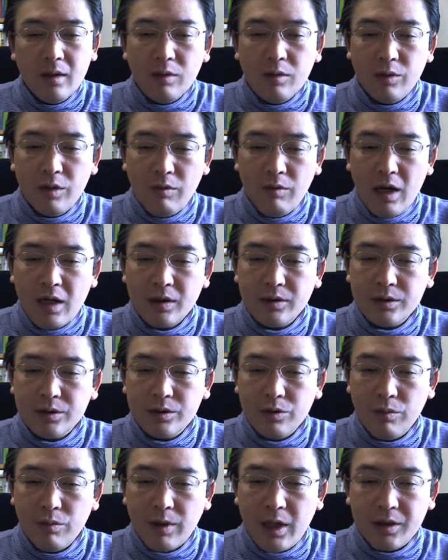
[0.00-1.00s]
これは
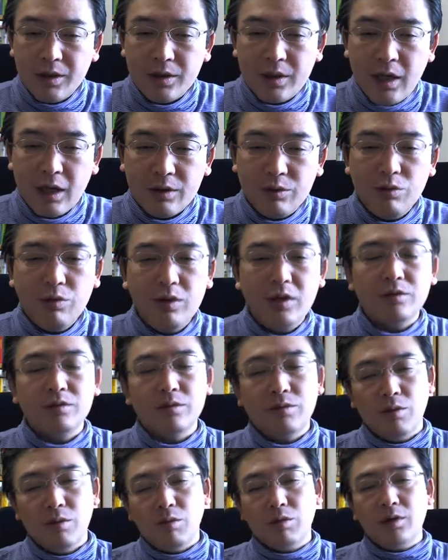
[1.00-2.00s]
商売に例え
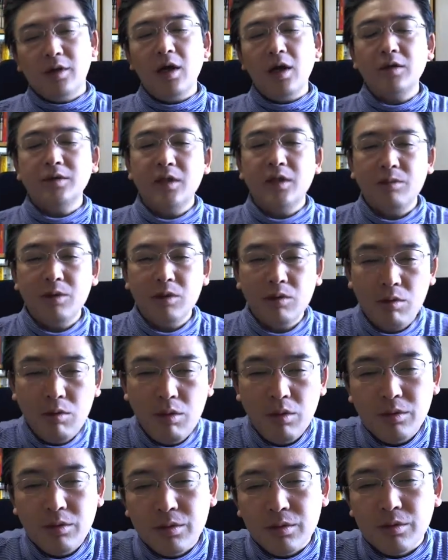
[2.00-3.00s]
るとお客様の
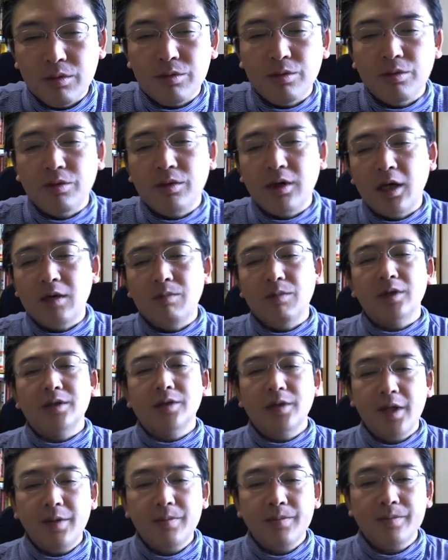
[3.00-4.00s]
声ということになりま
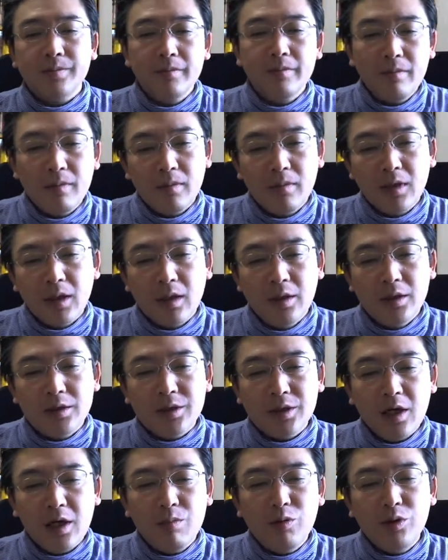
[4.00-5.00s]
すね。
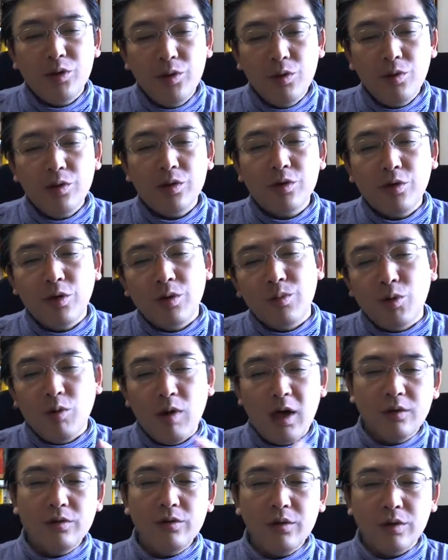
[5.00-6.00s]
しかも良い声も
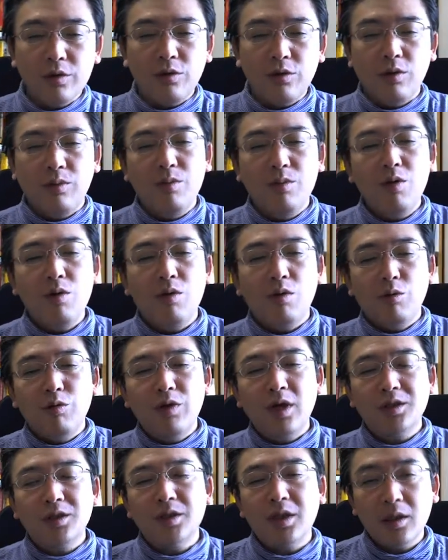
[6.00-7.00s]
悪い声も同
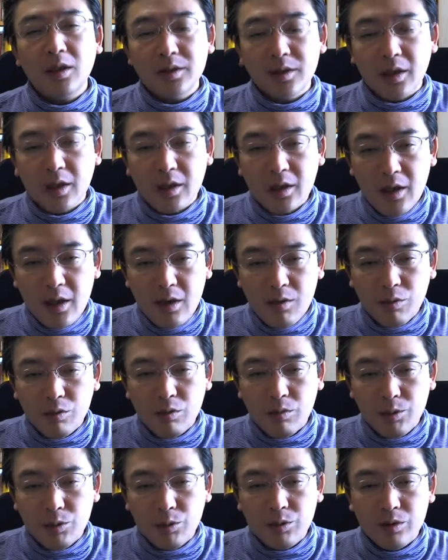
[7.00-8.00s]
じ数だけこ
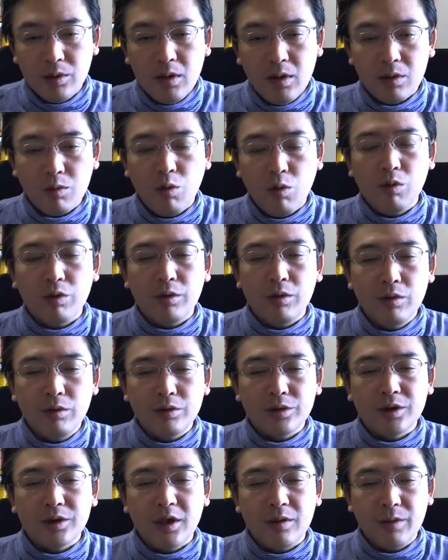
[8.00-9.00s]
の病院では公
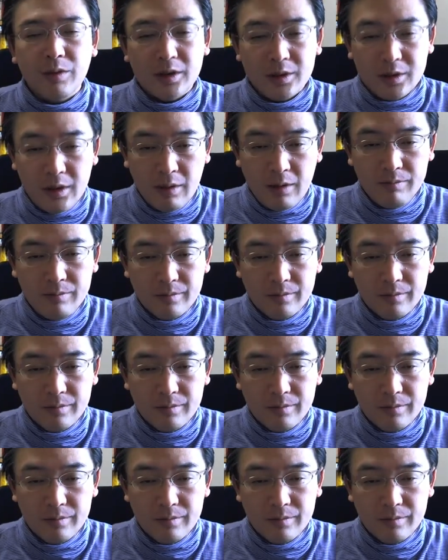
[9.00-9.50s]
表していました。